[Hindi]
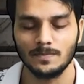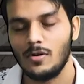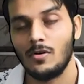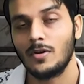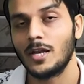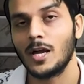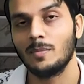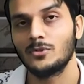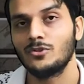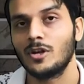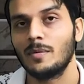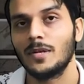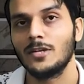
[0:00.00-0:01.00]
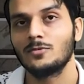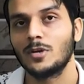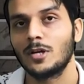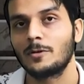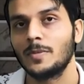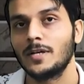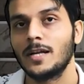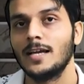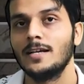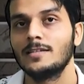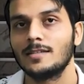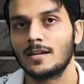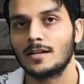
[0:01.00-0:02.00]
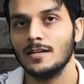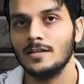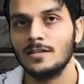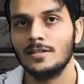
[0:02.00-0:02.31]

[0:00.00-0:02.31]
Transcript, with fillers: और यहाँ पे जो है मैंने इस प्रोडक्ट पे ढाई हज़ार का